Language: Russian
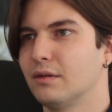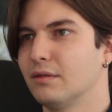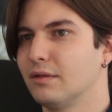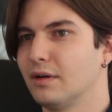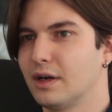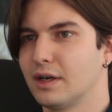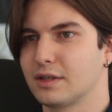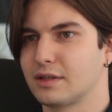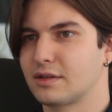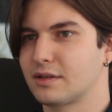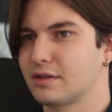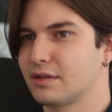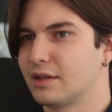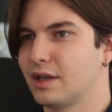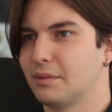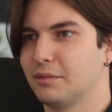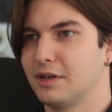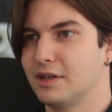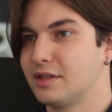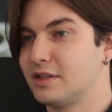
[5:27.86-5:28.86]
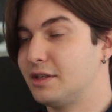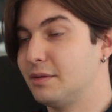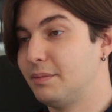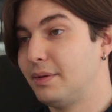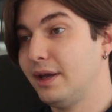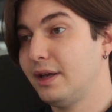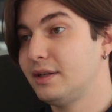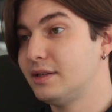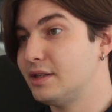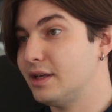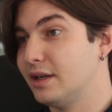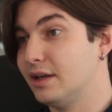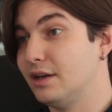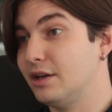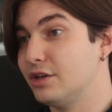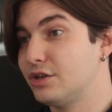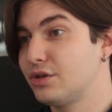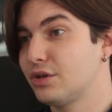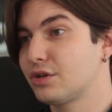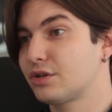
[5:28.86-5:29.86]
у вас там есть стипендия
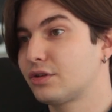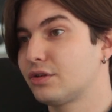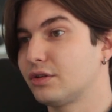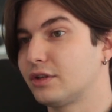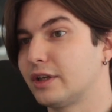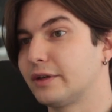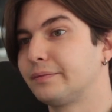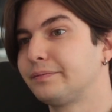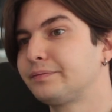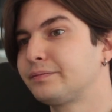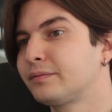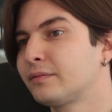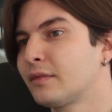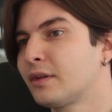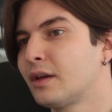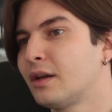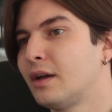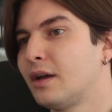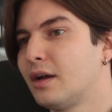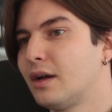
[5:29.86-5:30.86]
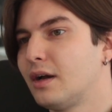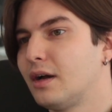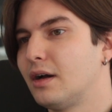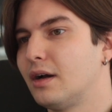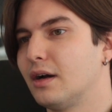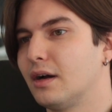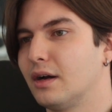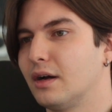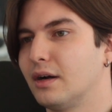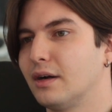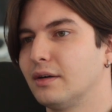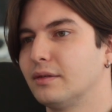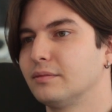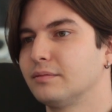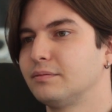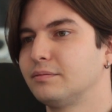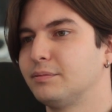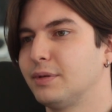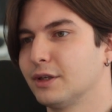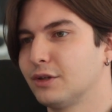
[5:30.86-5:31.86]
или еще что-то, э,
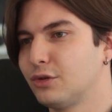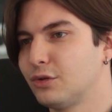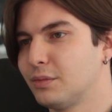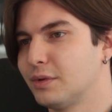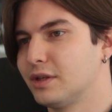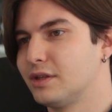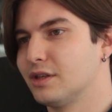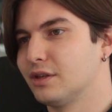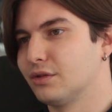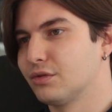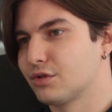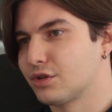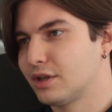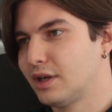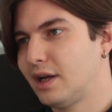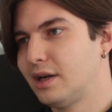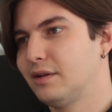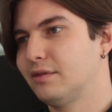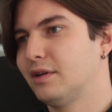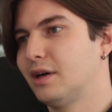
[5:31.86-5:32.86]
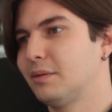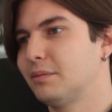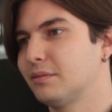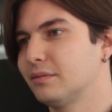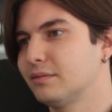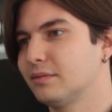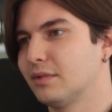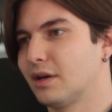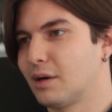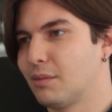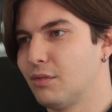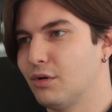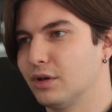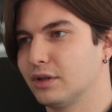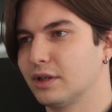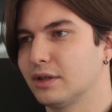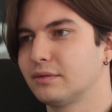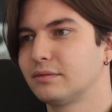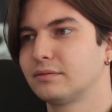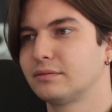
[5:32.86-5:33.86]
подумайте, нужна ли вам
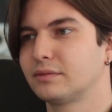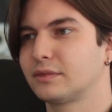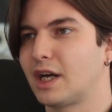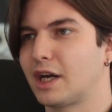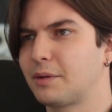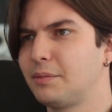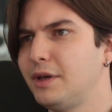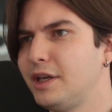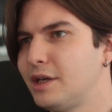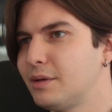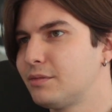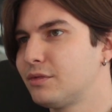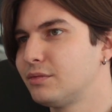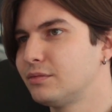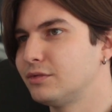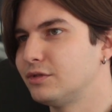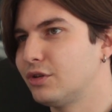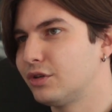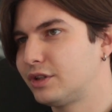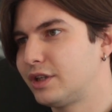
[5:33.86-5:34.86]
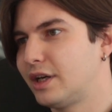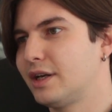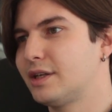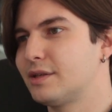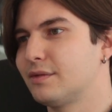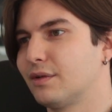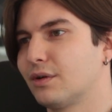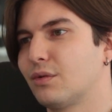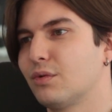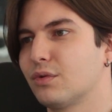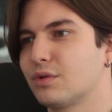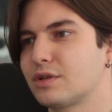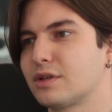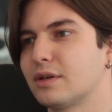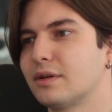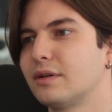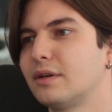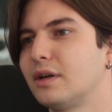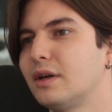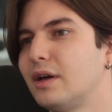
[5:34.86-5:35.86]
работа. Как минимум до третьего курса.